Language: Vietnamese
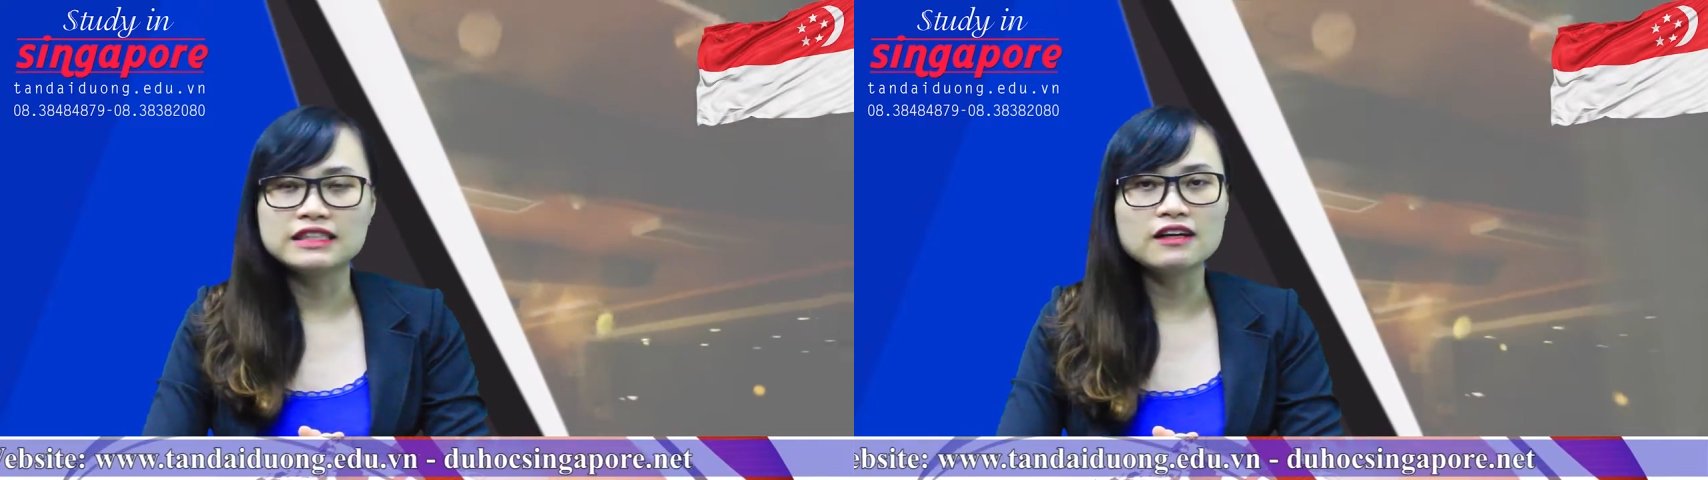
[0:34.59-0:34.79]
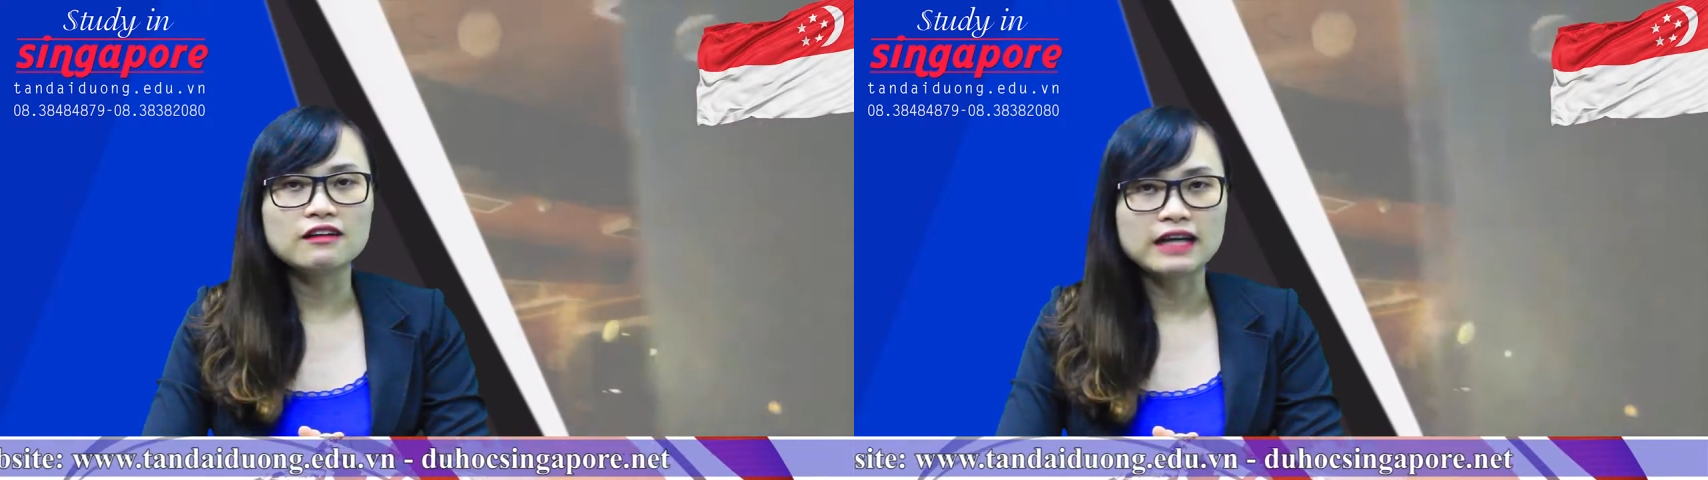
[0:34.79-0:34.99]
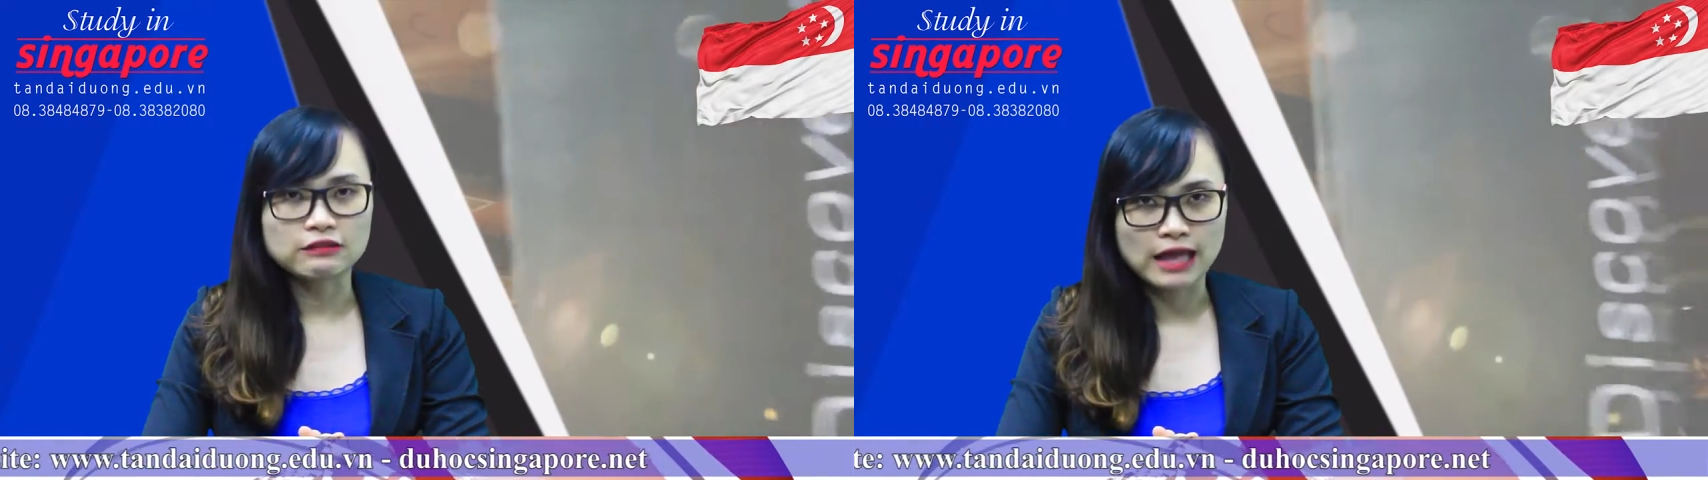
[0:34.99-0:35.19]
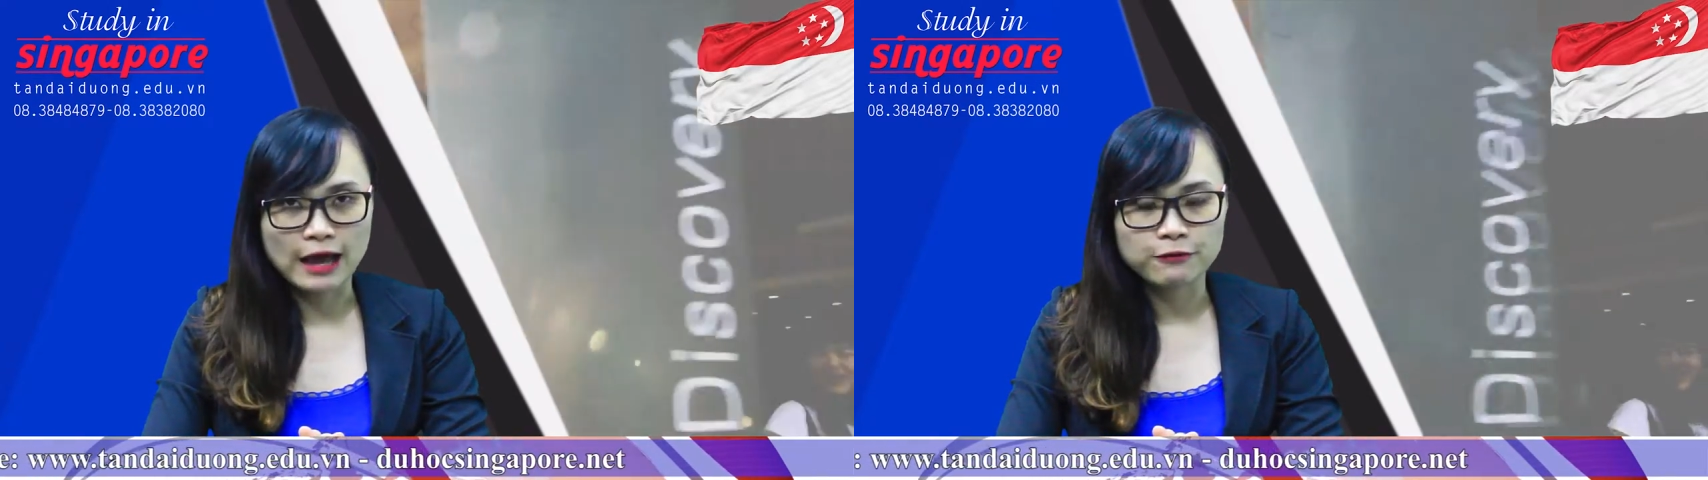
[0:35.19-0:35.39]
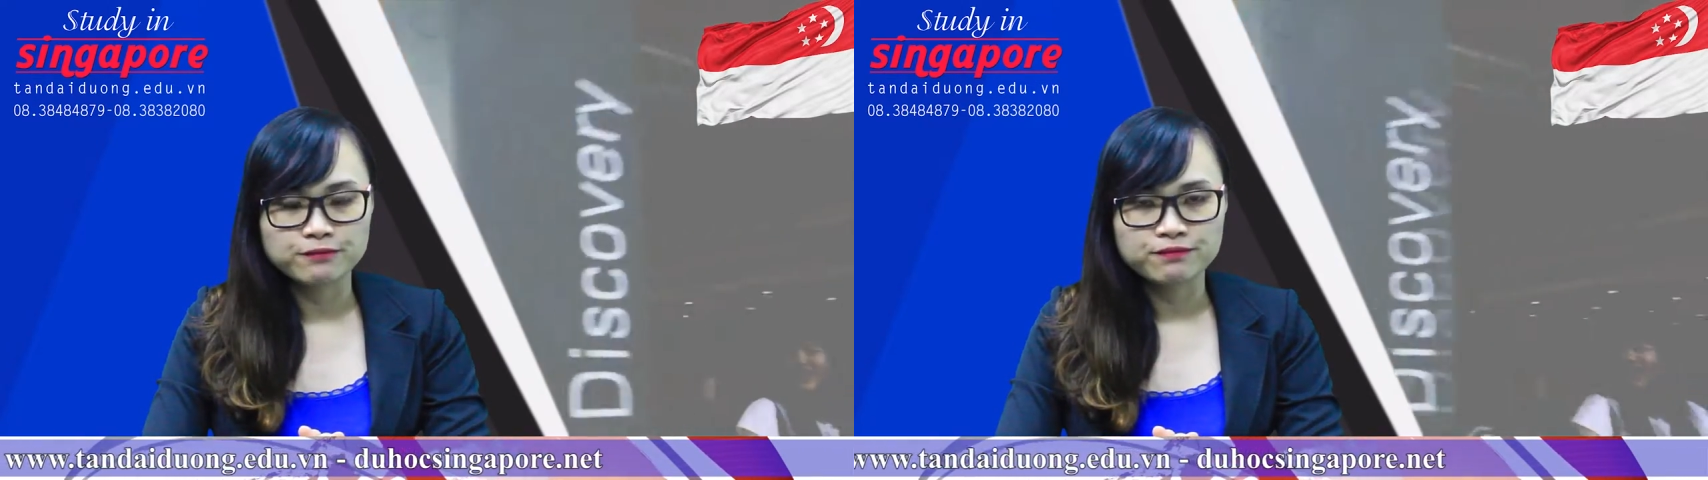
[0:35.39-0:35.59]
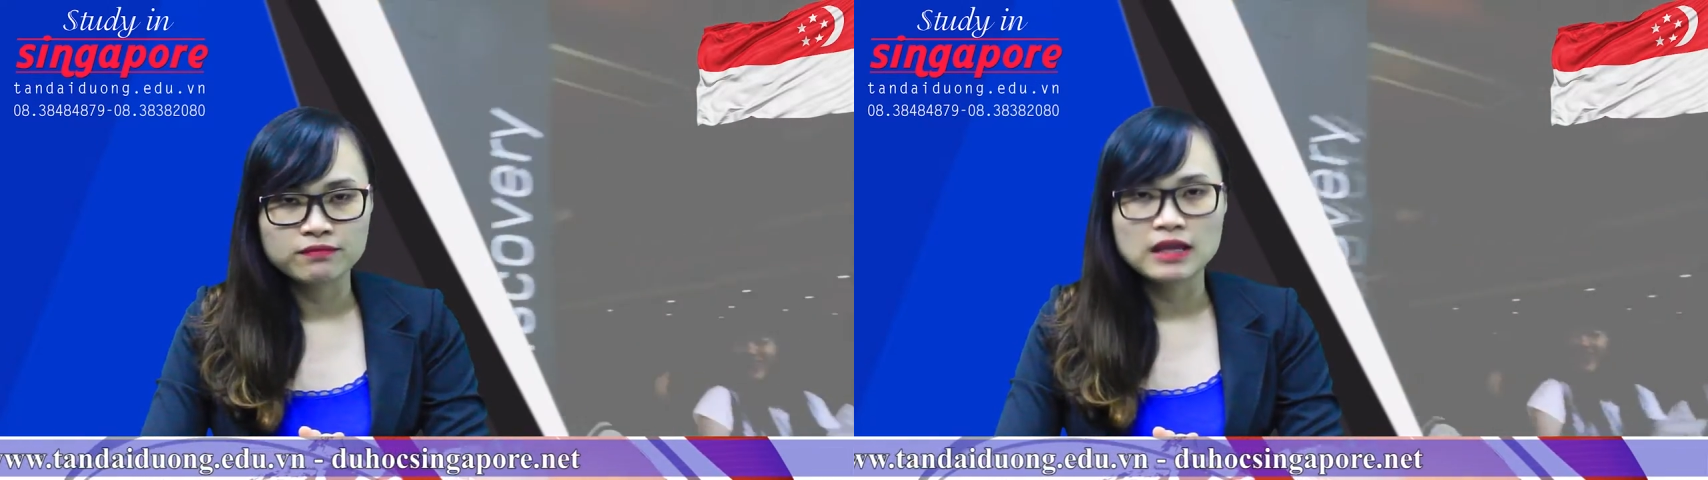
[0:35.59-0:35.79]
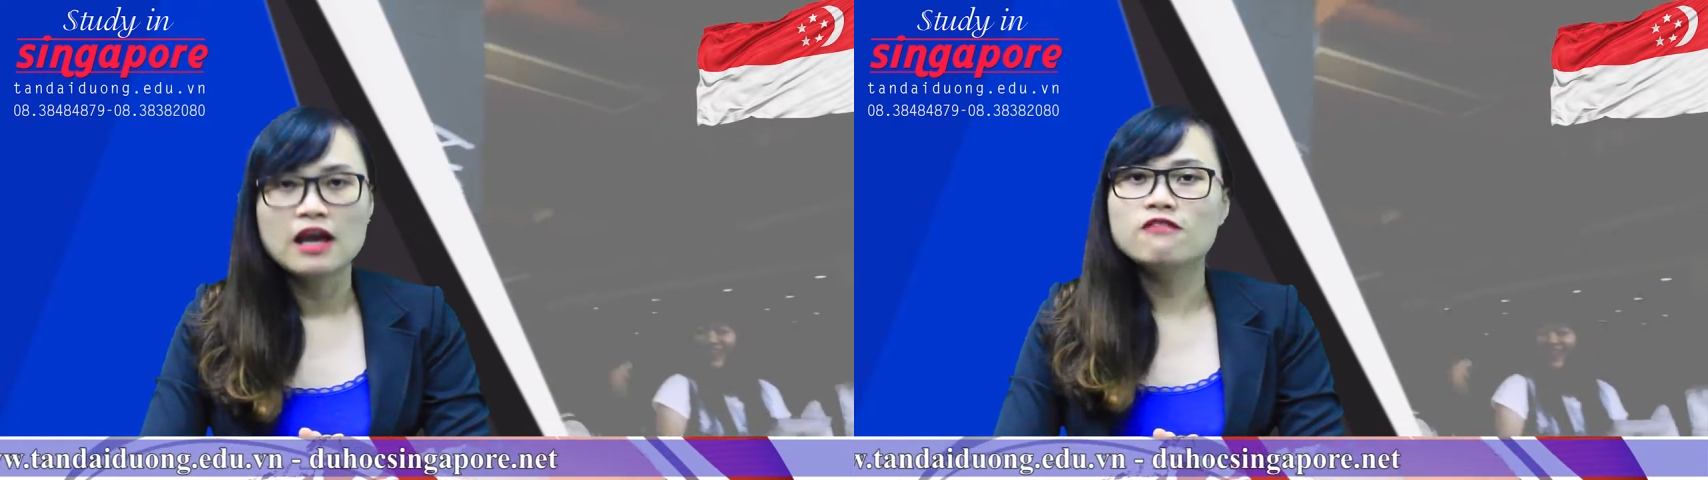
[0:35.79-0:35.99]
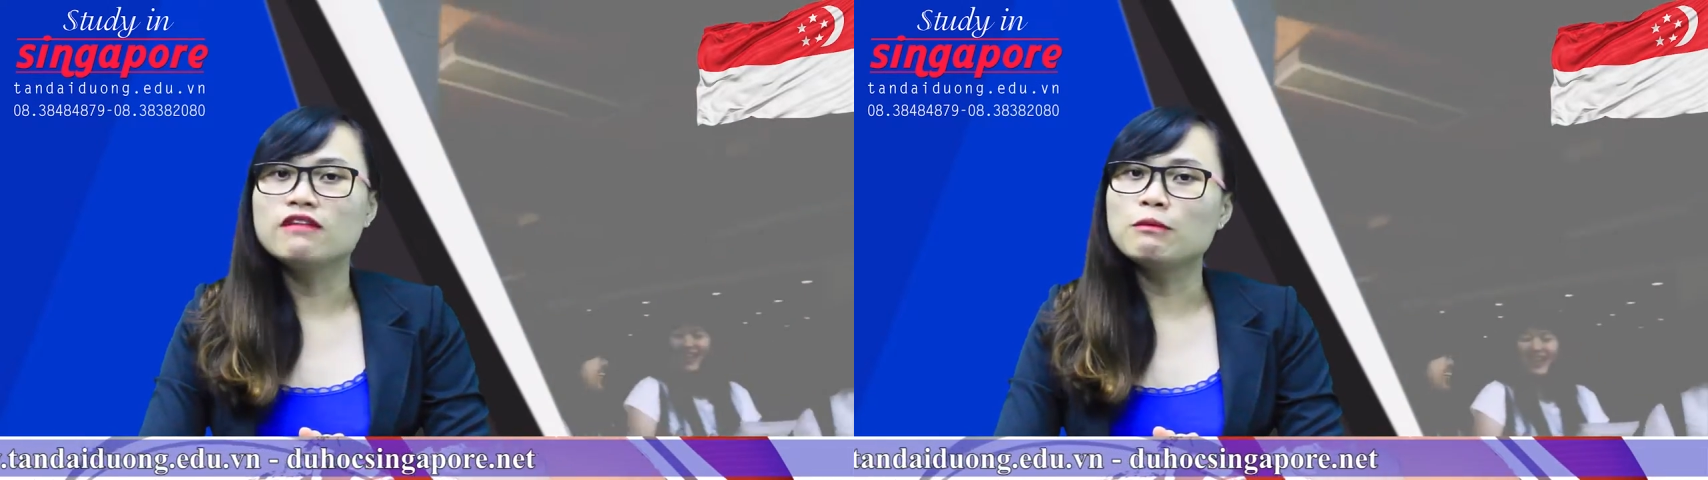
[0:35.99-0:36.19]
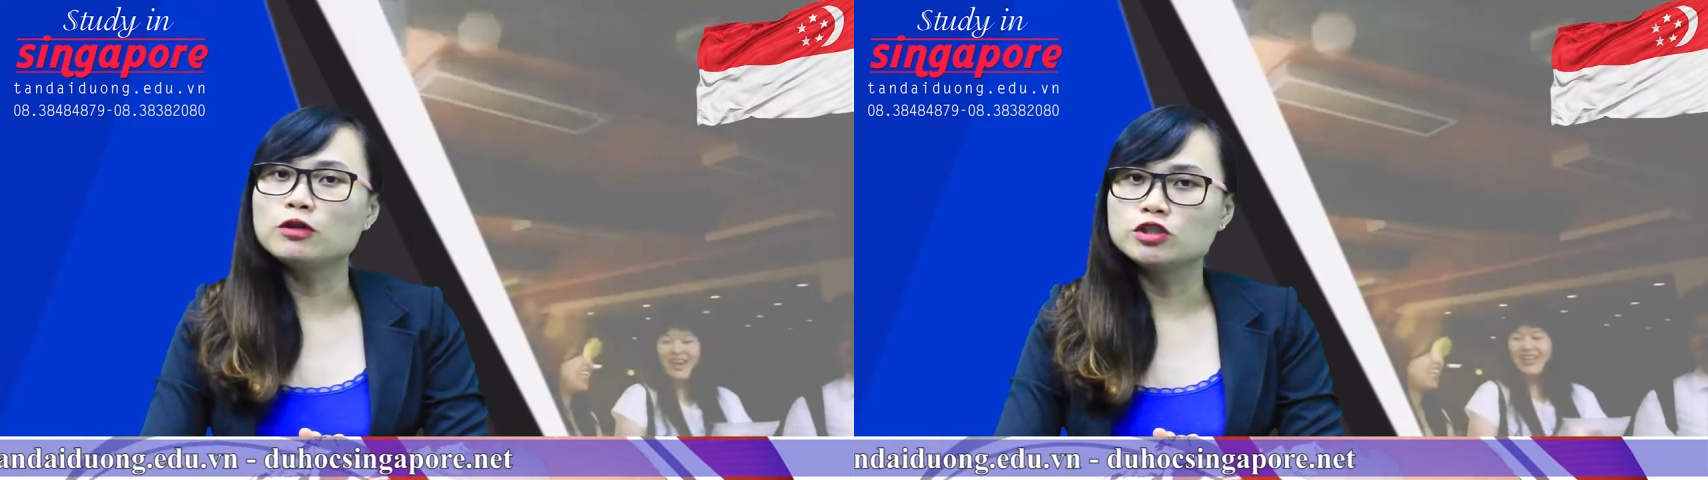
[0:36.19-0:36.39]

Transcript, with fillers: chất lượng đào tạo và môi